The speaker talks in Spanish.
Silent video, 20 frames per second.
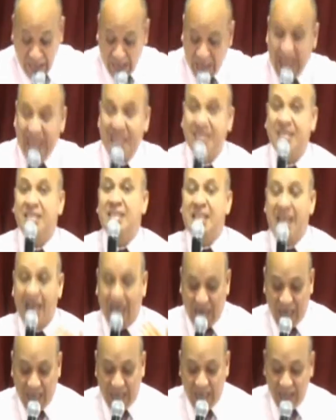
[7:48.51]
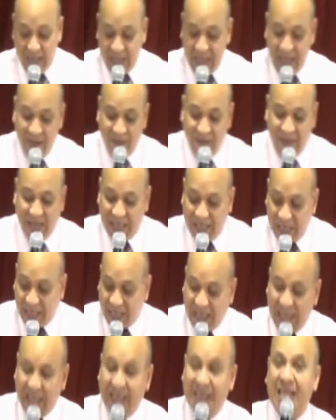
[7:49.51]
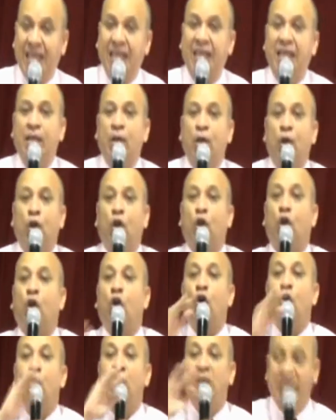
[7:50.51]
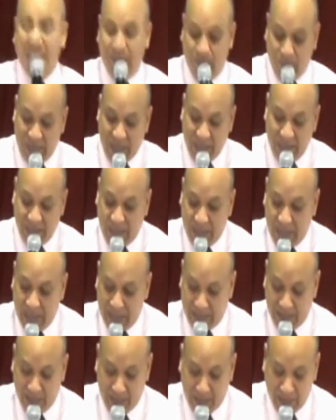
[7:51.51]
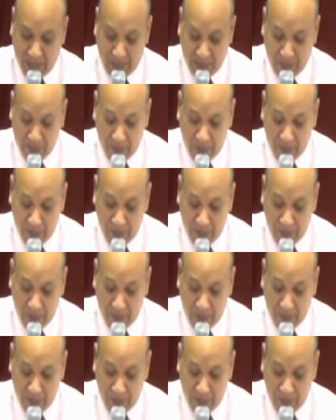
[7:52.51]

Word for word: y hacía cada día banquete con esplendidez.